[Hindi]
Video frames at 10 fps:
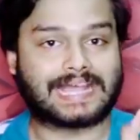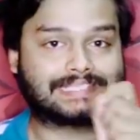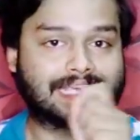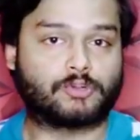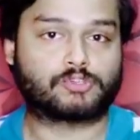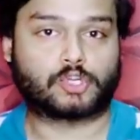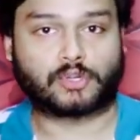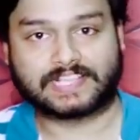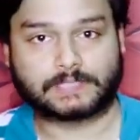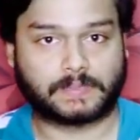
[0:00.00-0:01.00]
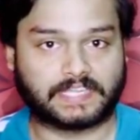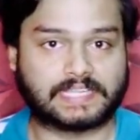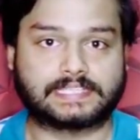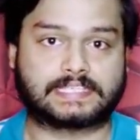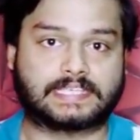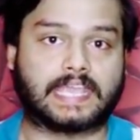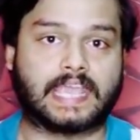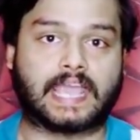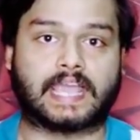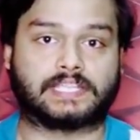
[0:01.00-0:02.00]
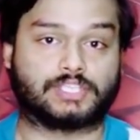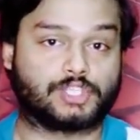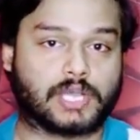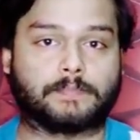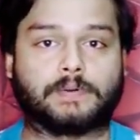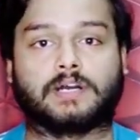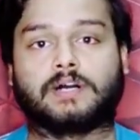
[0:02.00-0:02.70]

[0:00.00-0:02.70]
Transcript: ऐसे ही कुछ लोग एक्सपीरियंस किए हैं जब